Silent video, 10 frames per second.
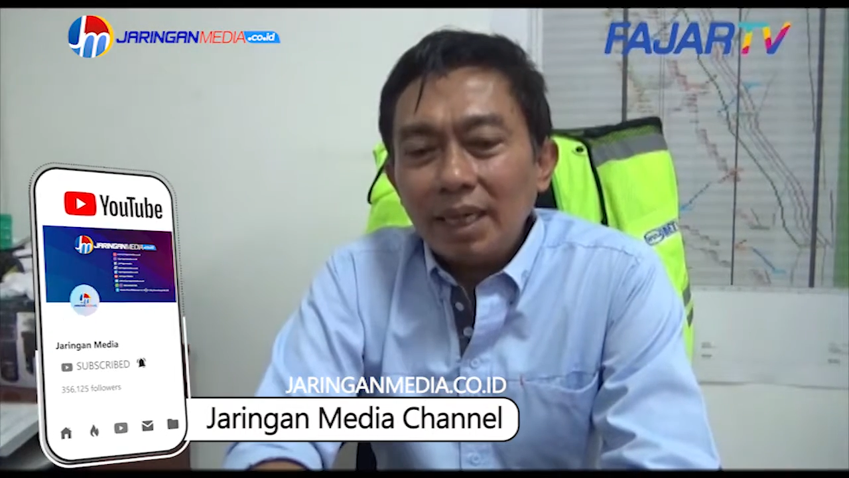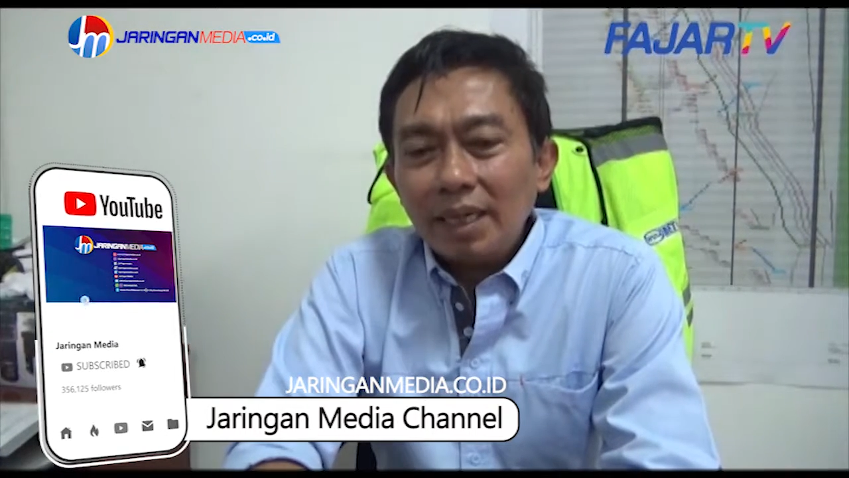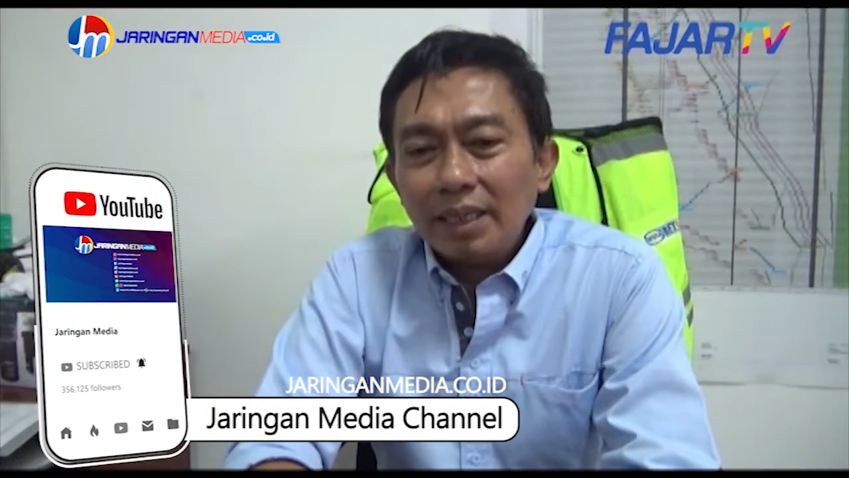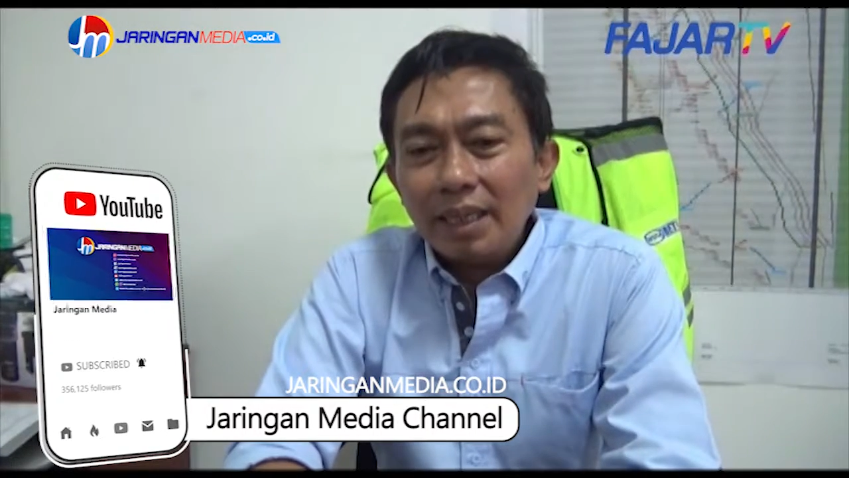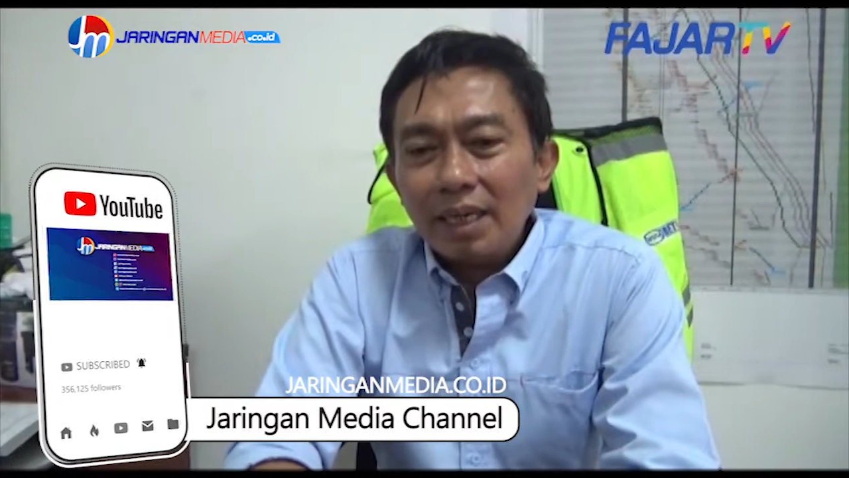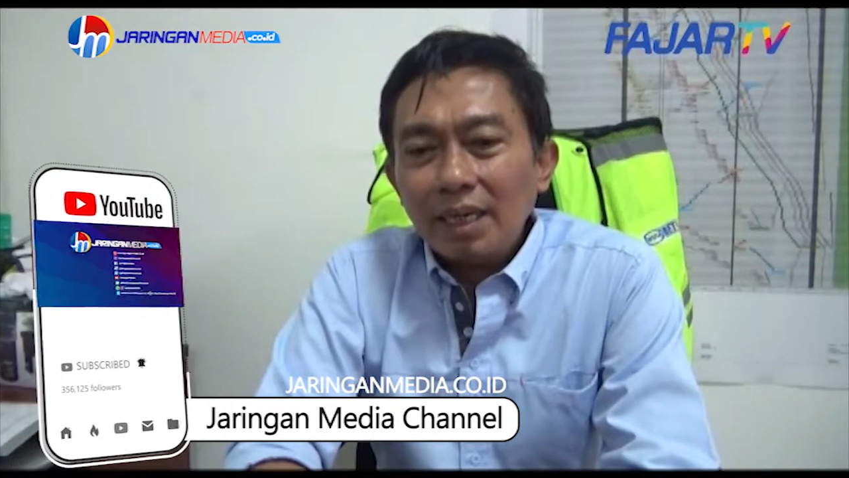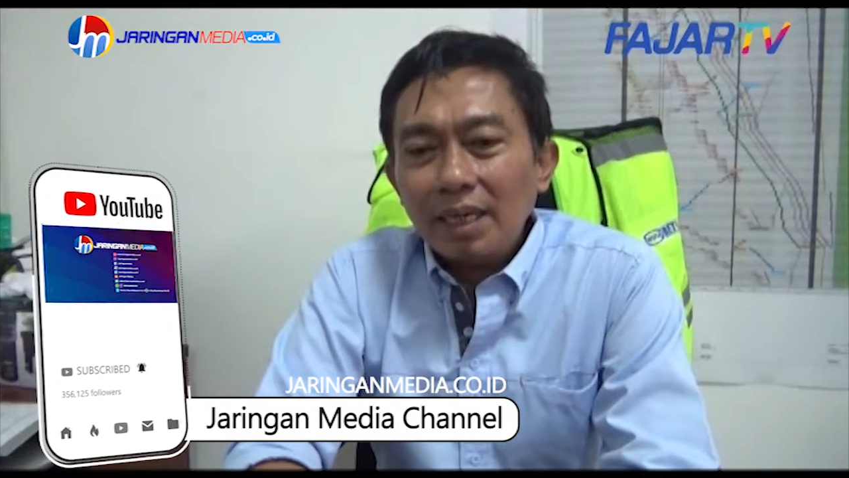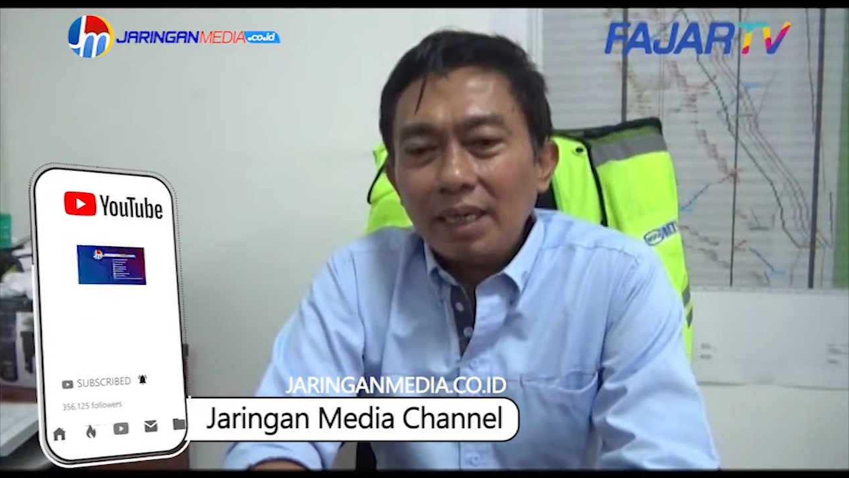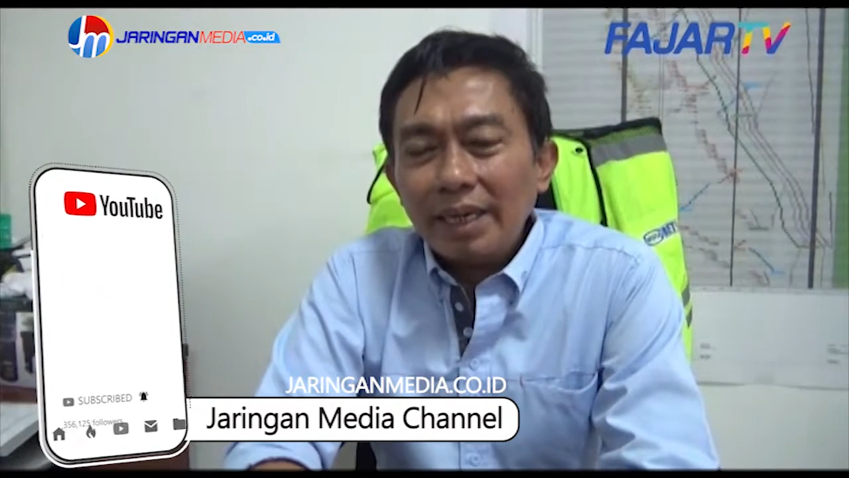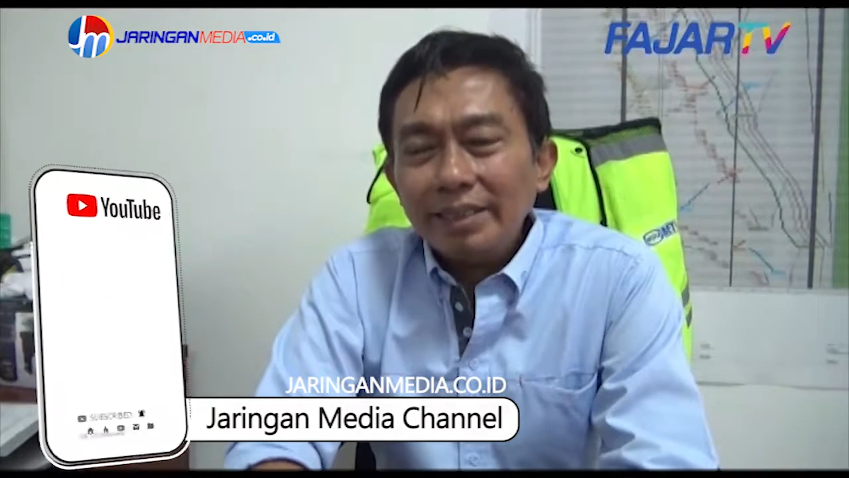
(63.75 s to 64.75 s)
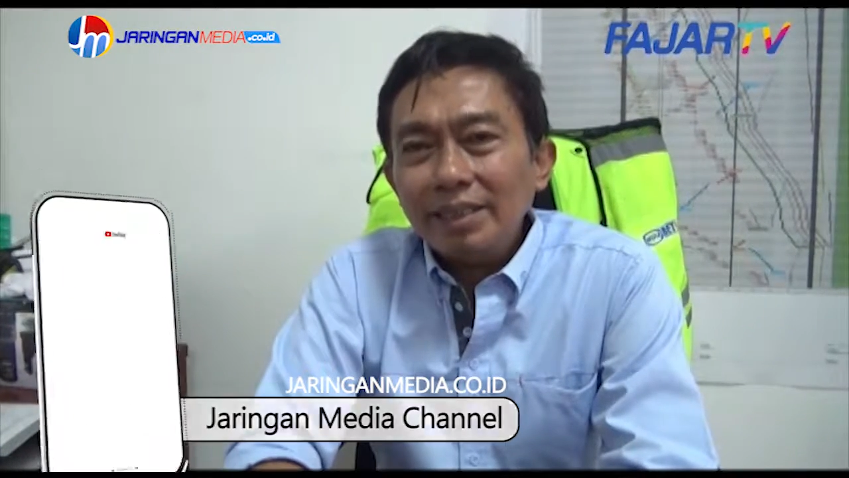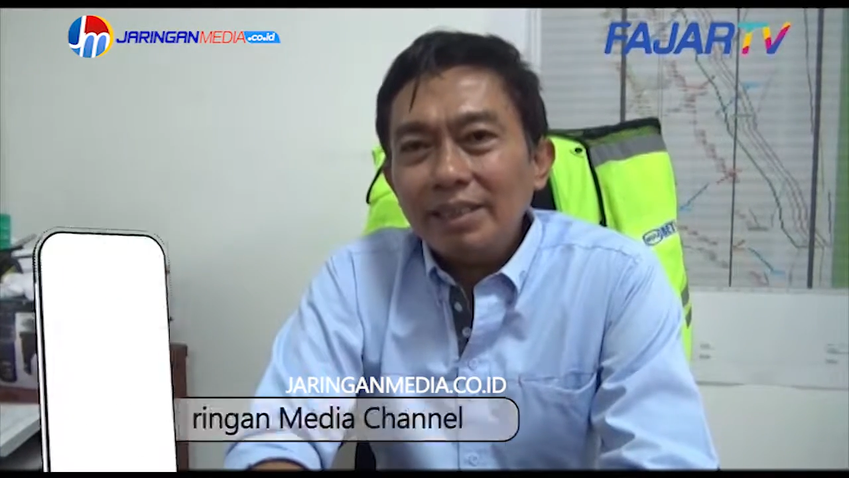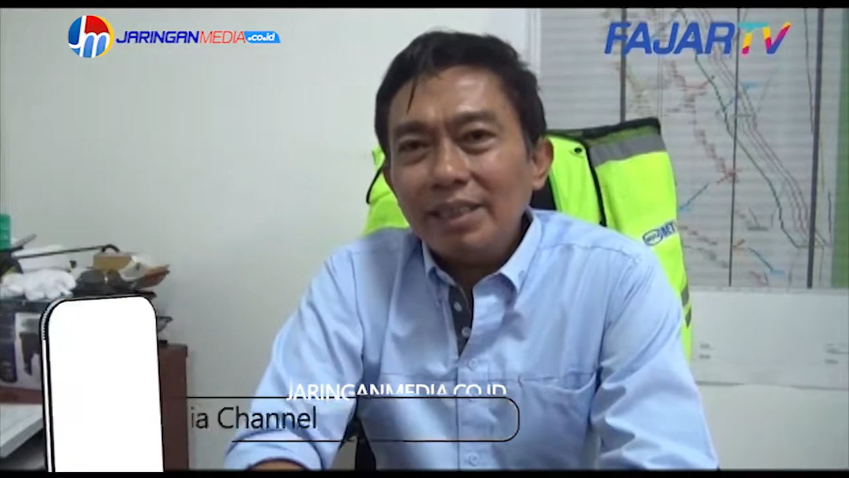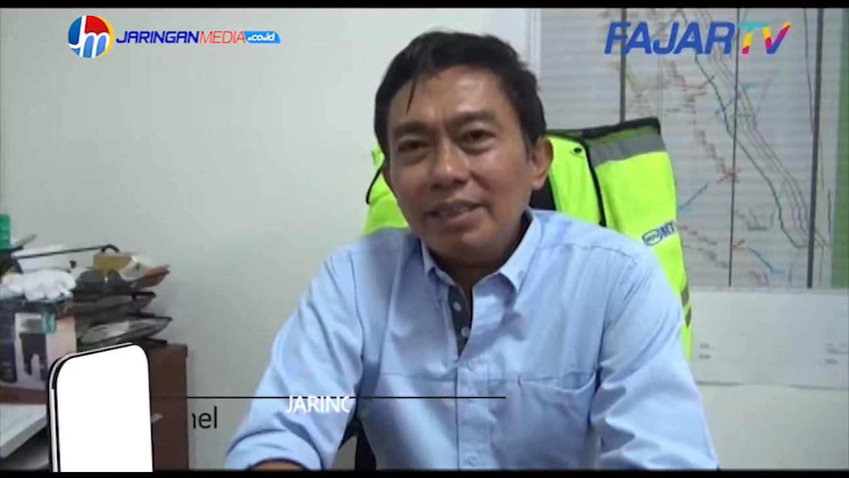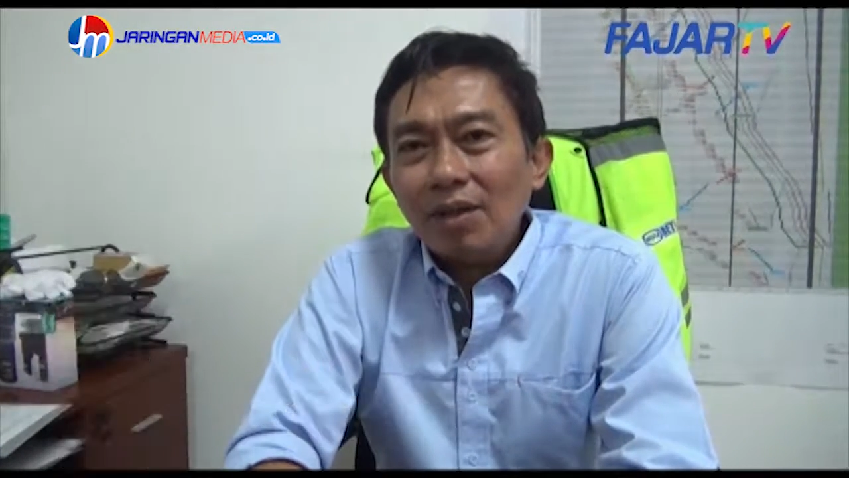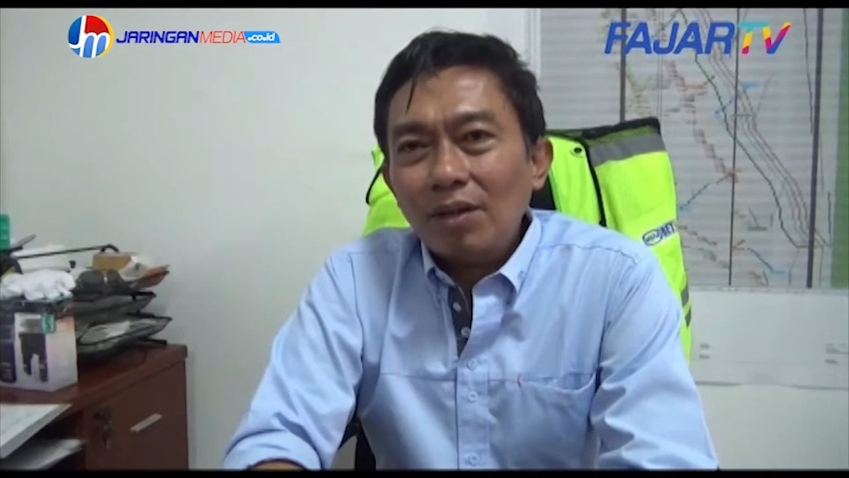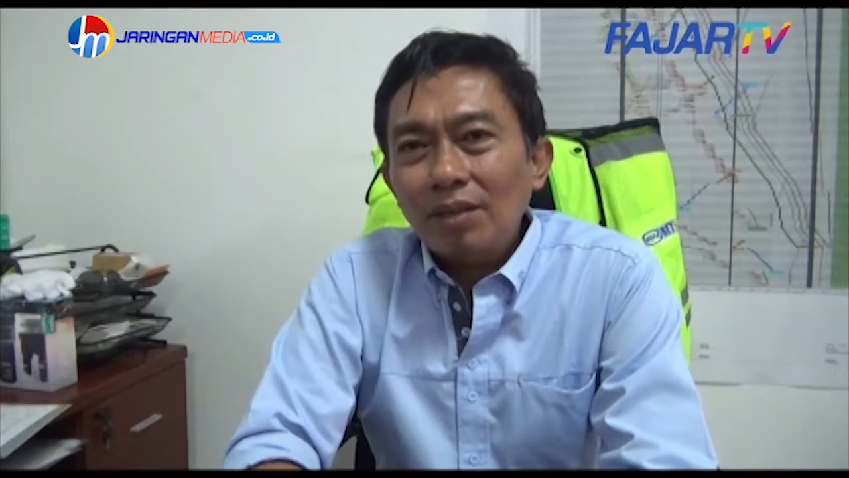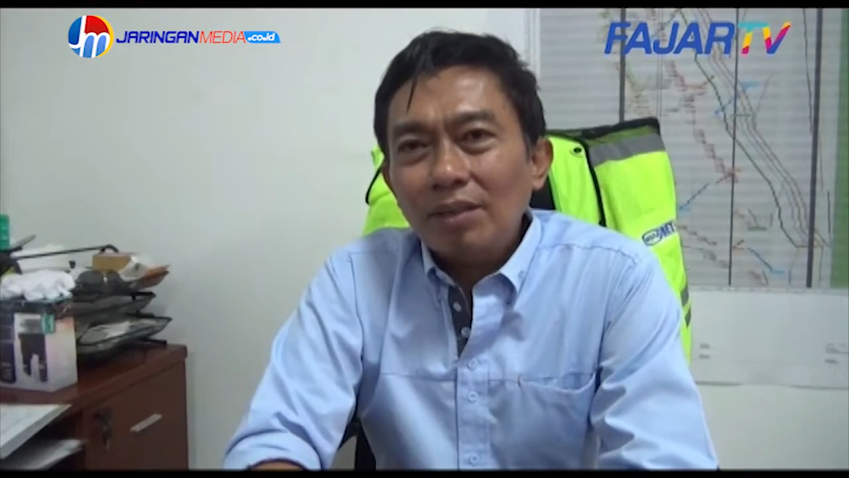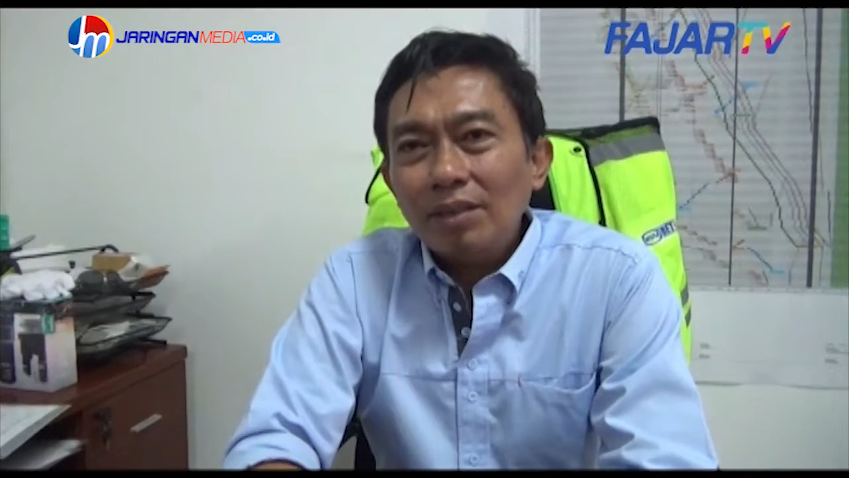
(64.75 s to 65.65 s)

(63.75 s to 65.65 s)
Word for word: area existing tol.